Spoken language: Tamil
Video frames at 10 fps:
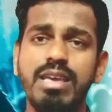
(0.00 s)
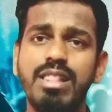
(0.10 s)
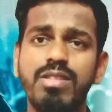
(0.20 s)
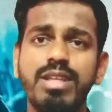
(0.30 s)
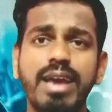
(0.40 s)

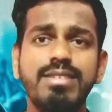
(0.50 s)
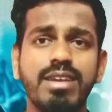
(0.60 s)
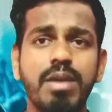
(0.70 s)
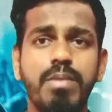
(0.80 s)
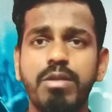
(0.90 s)
இதில் வந்து
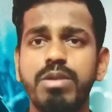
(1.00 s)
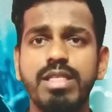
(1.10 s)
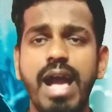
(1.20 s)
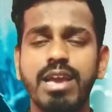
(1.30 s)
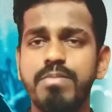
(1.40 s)
ஹைஜாக்கே பண்ண முடியாது
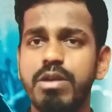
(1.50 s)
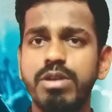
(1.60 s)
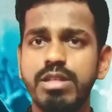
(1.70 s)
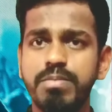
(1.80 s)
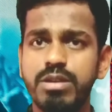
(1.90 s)
ஹேக்கே பண்ண
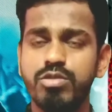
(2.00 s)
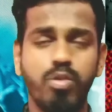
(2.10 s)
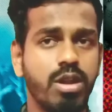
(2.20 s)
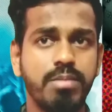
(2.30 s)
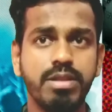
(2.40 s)
முடியாது அப்படின்னு
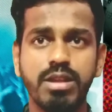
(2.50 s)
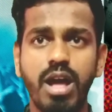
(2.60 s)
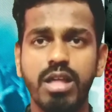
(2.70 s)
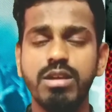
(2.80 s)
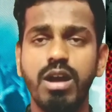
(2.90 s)
சொல்கிறாங்க
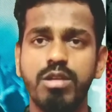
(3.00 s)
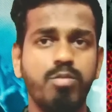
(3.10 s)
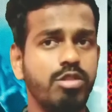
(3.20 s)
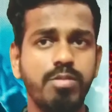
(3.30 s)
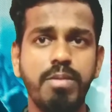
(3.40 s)
பார்த்தீங்களா அதுக்கான
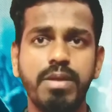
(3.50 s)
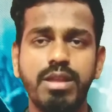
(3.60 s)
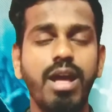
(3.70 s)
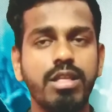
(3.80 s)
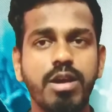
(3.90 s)
மொத்தமே
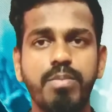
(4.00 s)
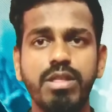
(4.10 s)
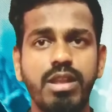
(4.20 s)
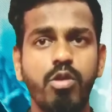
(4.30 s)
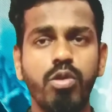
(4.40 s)
பார்த்தலாம்
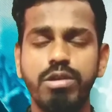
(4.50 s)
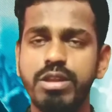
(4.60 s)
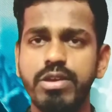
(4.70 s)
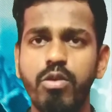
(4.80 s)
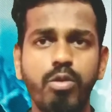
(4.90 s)
அதுக்கப்புறம் இதில்
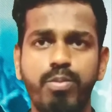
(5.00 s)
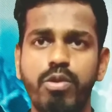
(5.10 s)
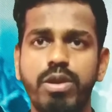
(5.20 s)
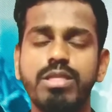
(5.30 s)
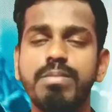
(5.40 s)
இருக்கிற லூப்
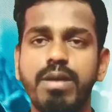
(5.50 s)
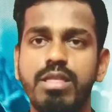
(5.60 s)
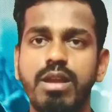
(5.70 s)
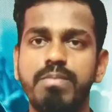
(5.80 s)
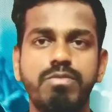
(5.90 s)
ஒன்றத்தை
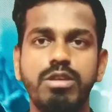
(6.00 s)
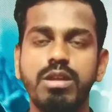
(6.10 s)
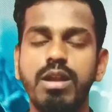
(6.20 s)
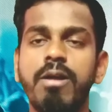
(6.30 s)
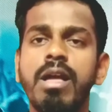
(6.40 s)
பார்த்துக்கலாம்
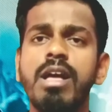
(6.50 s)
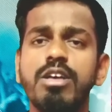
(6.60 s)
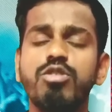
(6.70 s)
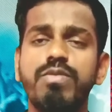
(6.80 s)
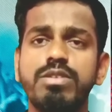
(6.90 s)
சரிங்களா
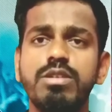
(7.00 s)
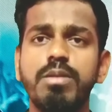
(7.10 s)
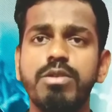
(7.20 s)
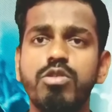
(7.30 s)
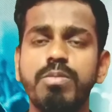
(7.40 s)
ஸோ ஃபஸ்ட்டு
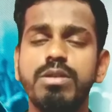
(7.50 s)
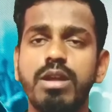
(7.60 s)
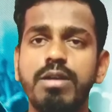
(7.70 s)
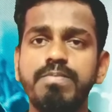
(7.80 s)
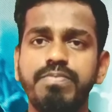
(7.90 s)
என்ன பண்ணுறோம்
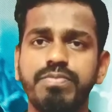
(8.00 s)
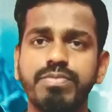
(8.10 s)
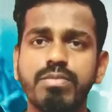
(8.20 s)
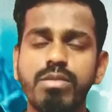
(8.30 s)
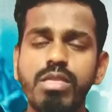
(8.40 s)
அப்படின்னா
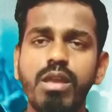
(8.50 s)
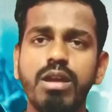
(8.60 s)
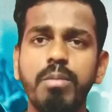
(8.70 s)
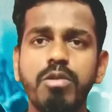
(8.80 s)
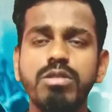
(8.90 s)

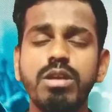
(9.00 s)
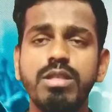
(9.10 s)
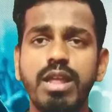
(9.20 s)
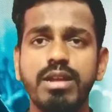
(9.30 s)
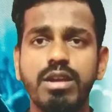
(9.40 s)
நம்ம வந்து
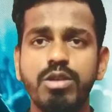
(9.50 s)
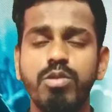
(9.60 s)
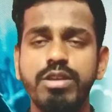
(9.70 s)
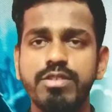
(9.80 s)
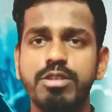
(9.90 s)
அந்த எலக்ட்ரானிக்
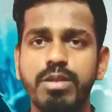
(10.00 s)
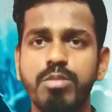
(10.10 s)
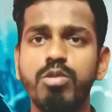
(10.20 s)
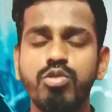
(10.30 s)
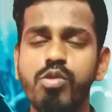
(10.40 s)
ஓட்டிங் சிஸ்டம் அந்த
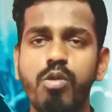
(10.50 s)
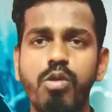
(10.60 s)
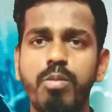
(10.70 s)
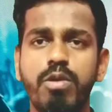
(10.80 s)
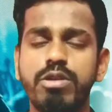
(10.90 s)
பூத்துக்குள்ளே
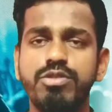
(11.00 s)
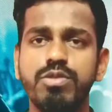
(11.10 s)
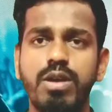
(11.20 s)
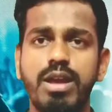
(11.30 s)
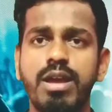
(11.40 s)
உள்ளே போகிறோம்னு
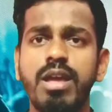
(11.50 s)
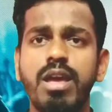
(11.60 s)
வச்சுக்கோங்களேன்